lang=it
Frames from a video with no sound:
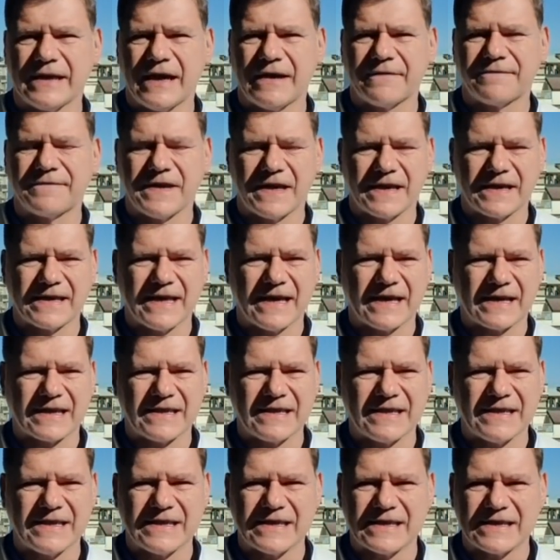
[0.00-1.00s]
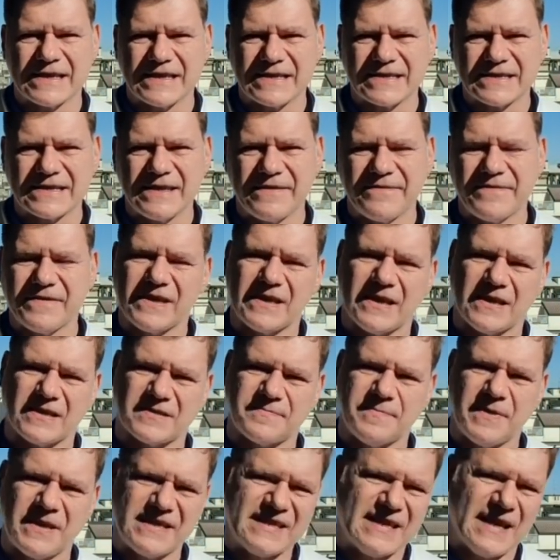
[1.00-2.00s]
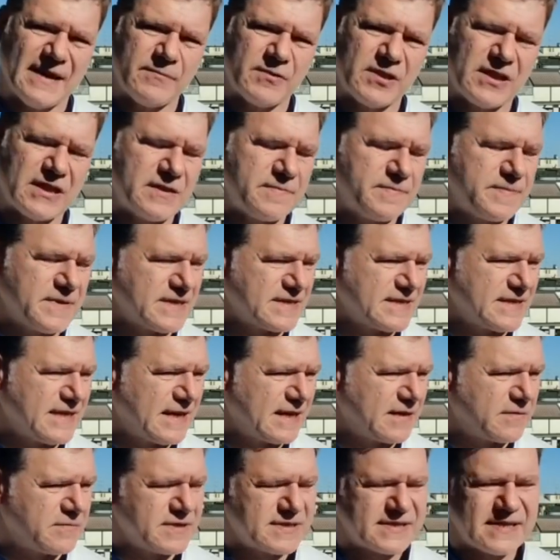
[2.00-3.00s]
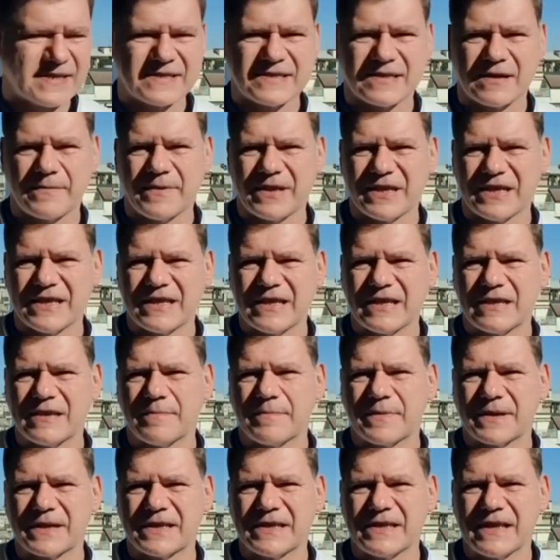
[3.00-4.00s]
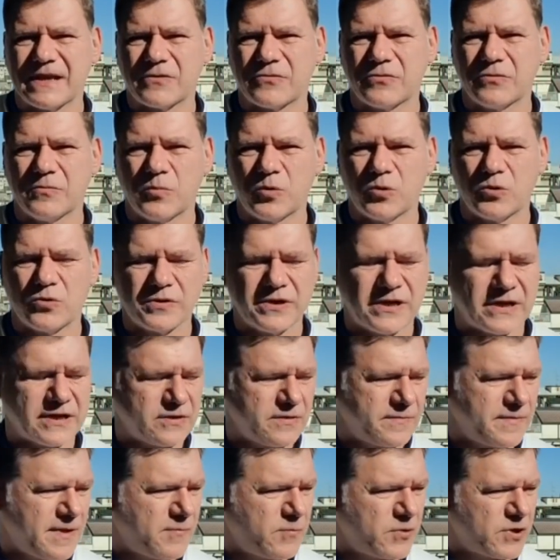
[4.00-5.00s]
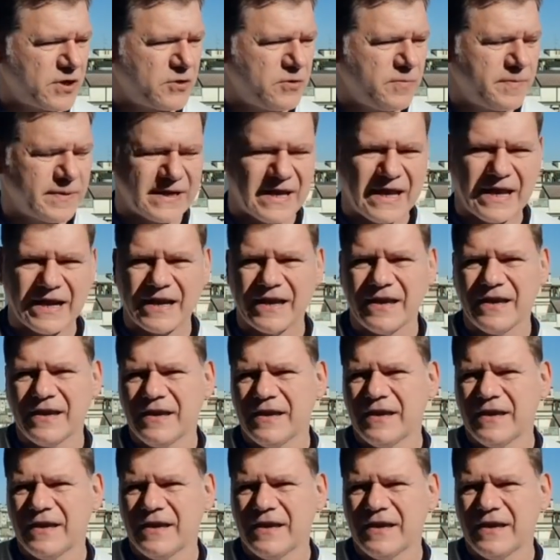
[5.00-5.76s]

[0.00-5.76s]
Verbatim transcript: affiancarli in classifica, smettiamola di pensare a questa stramaledetta partita col Bologna che dobbiamo recuperare,